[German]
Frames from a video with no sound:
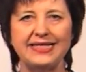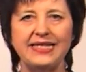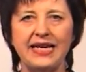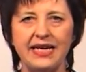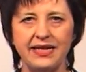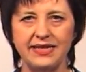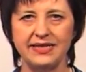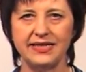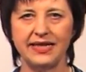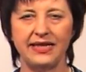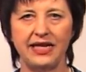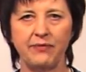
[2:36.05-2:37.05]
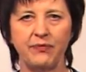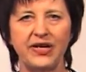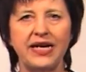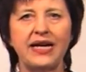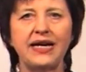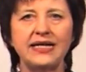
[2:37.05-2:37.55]
Segen in sein Leben,
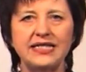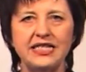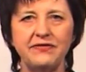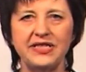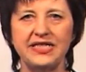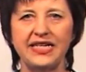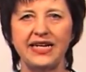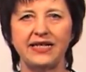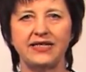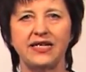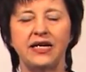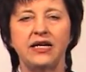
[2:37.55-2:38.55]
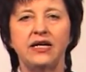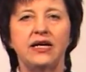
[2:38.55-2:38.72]
Kreativität,